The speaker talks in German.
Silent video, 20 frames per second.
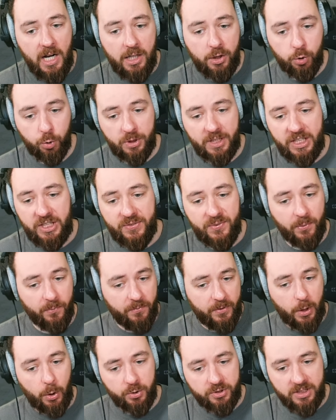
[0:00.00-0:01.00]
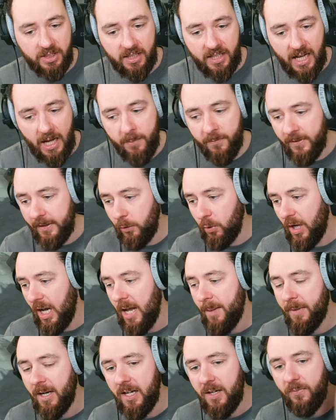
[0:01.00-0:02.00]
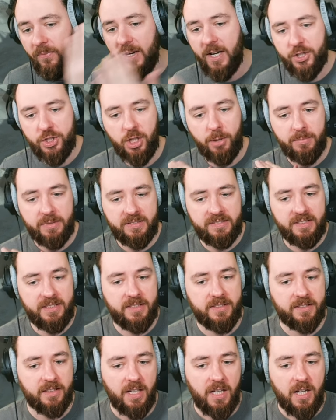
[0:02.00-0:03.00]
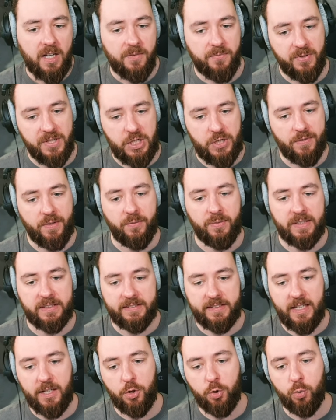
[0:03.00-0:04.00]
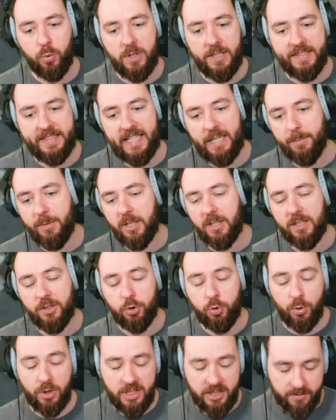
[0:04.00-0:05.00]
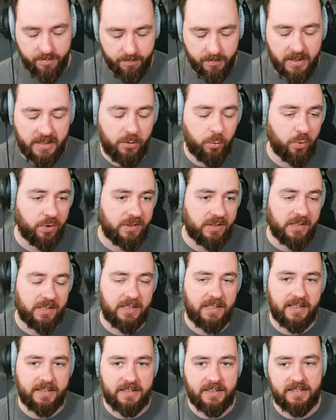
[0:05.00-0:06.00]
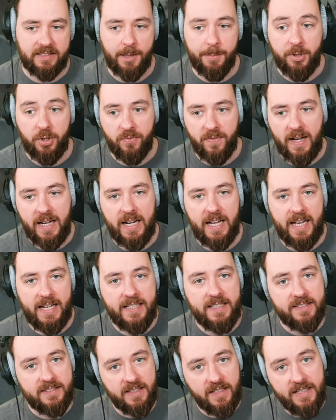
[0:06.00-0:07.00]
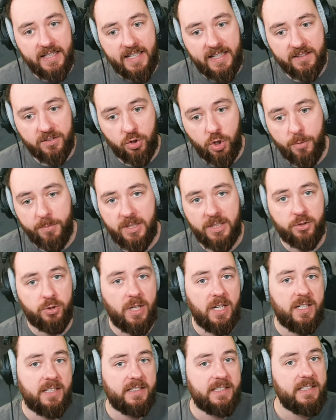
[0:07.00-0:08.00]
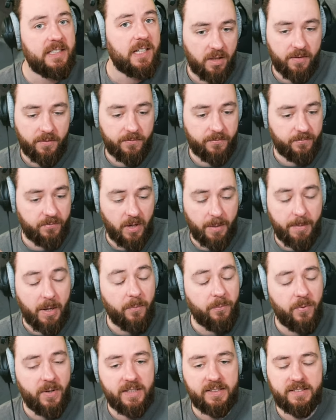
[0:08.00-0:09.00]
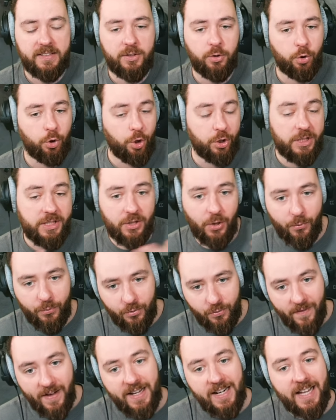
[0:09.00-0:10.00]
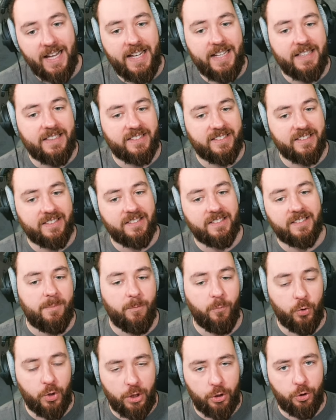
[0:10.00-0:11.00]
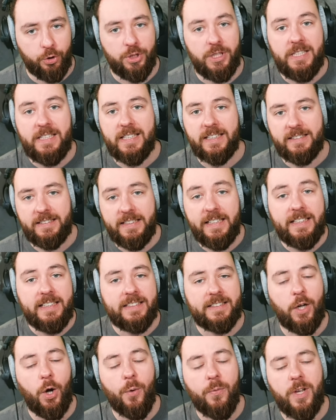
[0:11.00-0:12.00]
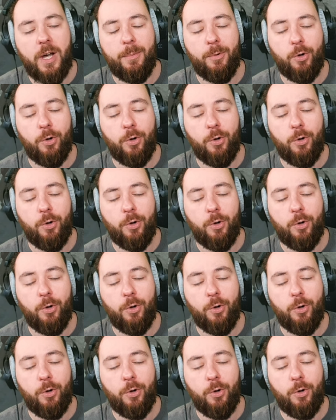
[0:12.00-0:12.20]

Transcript: du kriegst fünf grausige Gaben, wenn du einmal Warscham besiegst. Finde ich auf jeden Fall sehr cool. Ich denke mal, natürlich macht nur Sinn, dass das ab Qual 1 dann erst kommt. Also alle, die am Anfang sind und noch nicht auf Qual 1 sind, wundert euch nicht, dass ihr diese Aufgabe